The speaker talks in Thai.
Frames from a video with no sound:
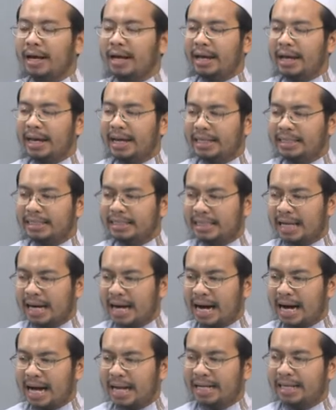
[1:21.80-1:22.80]
เหตุ
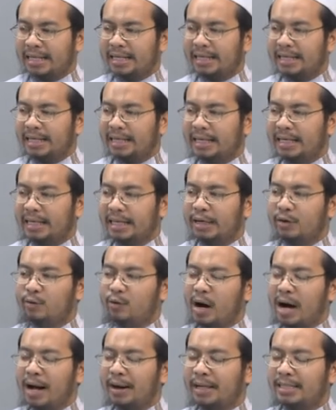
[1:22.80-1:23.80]
การณ์หรือ
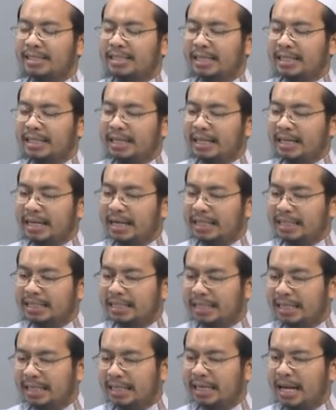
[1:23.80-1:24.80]
ความสิ่งที่เกิด
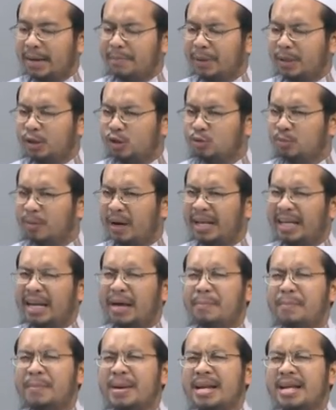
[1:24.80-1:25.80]
ขึ้นในปัจจุบัน
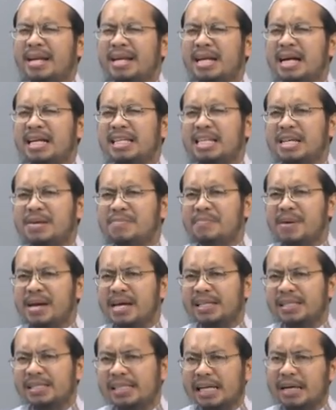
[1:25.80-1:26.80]
เนี่ยเป็นเรื่องที่เบ
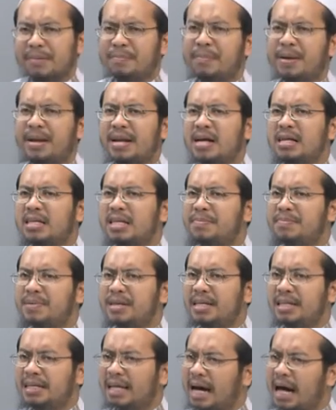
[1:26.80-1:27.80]
สิก เป็นเรื่องที่
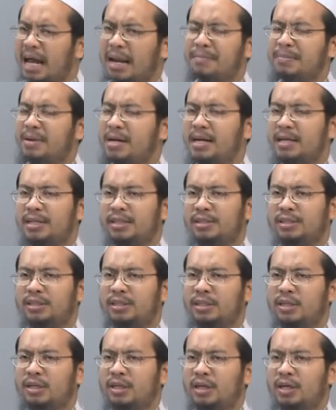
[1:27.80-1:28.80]
พื้นฐานมาก
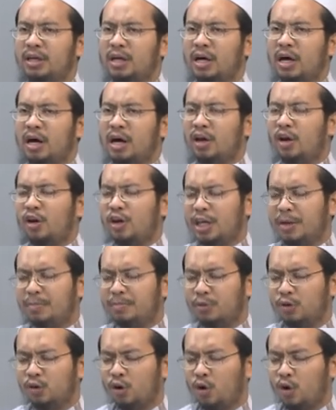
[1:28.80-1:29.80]
เราหยิ
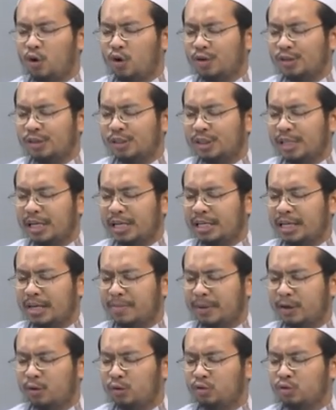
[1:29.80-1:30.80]
บโยงสิ่ง
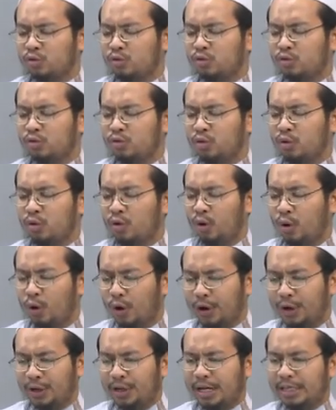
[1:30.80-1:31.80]
ที่มนุษย์ทุกค
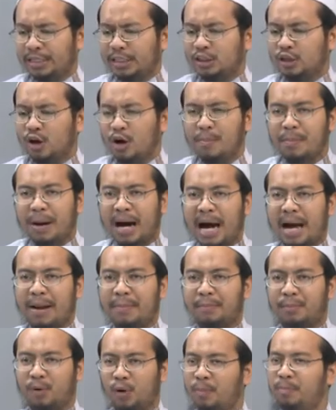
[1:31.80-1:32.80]
นเนี่ยจะต้องผ่าน
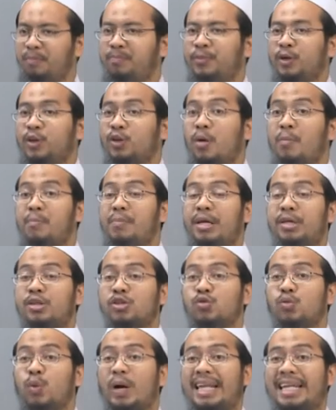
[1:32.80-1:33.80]
พบจะต้องมี
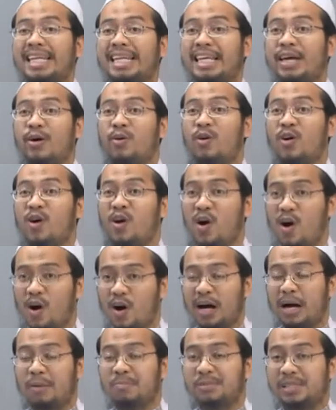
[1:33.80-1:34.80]
ส่วนเกี่ยวข้อ
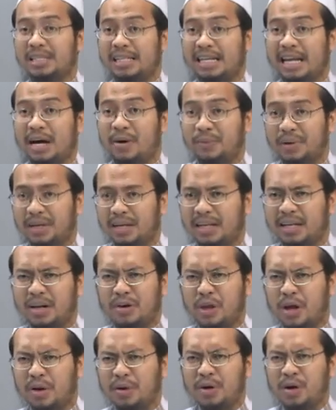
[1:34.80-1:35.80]
งกับสิ่งเหล่านี้
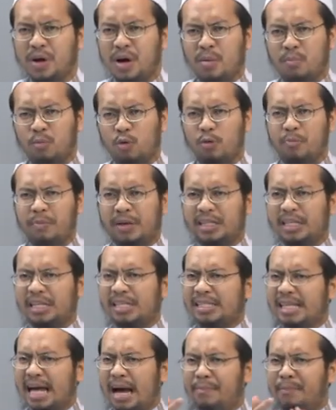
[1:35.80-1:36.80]
เรายังพูดมาถึง
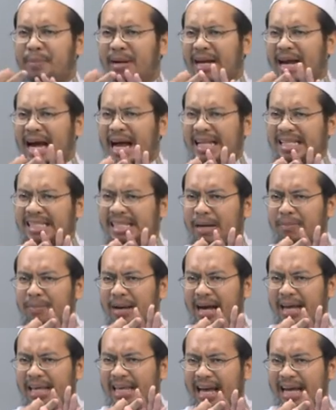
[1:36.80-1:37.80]
3 ประการ
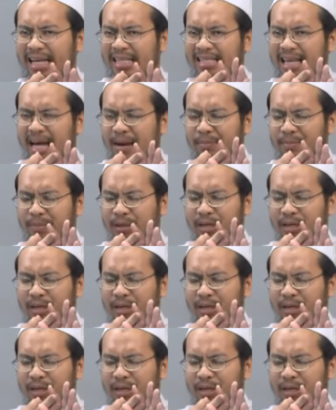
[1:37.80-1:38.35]
3 อายะสาม